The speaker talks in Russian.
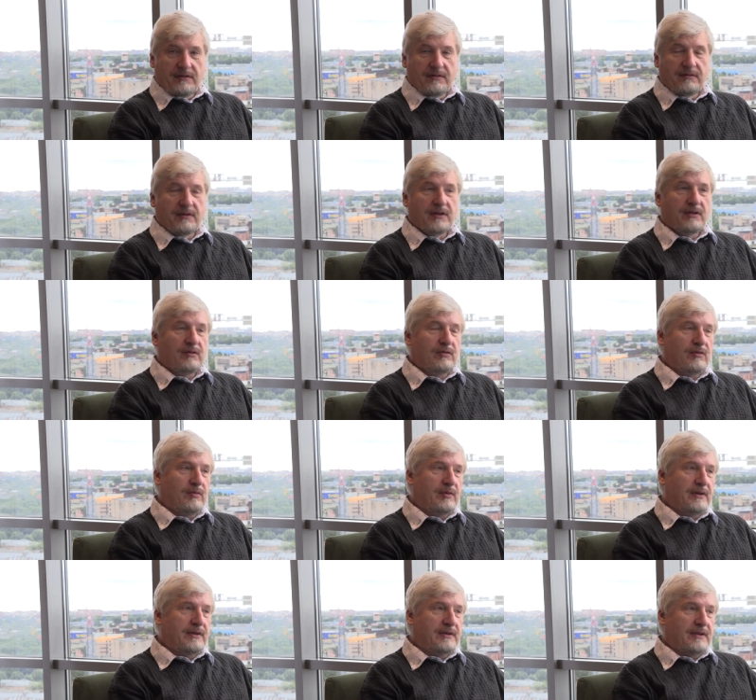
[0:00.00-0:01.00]
в этой
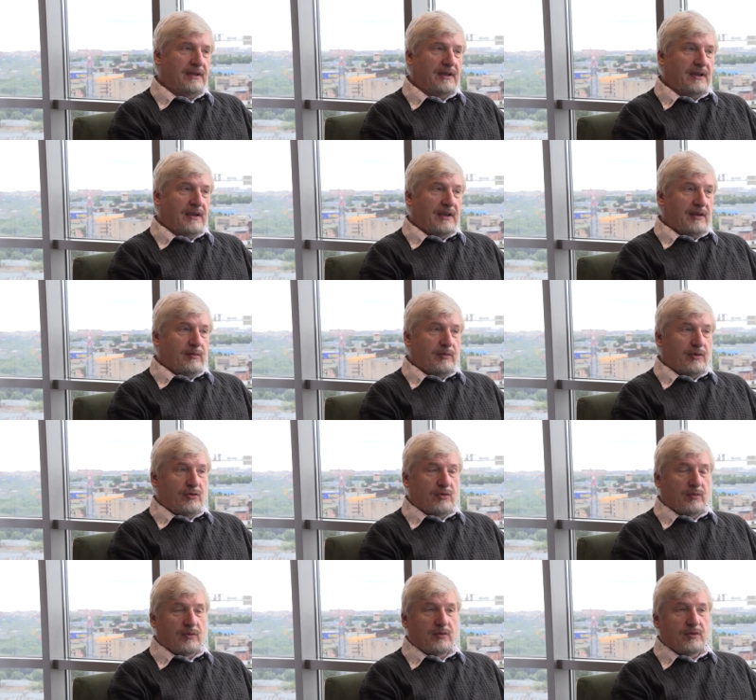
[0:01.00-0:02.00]
области,
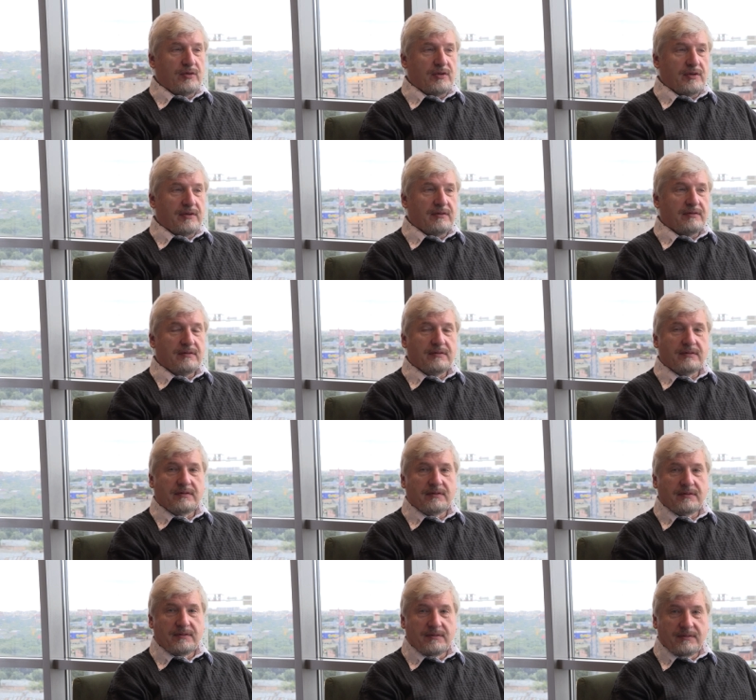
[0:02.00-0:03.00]
причем к очень
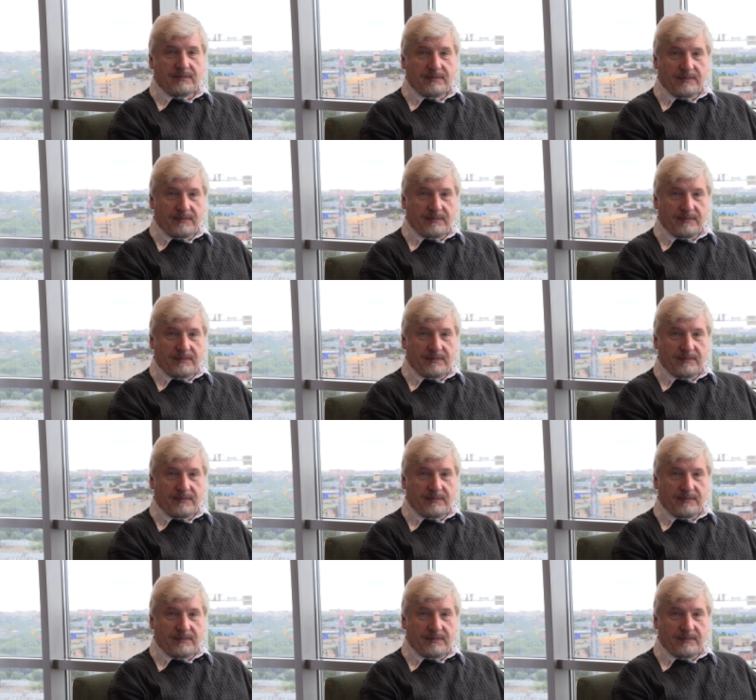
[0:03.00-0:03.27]
э,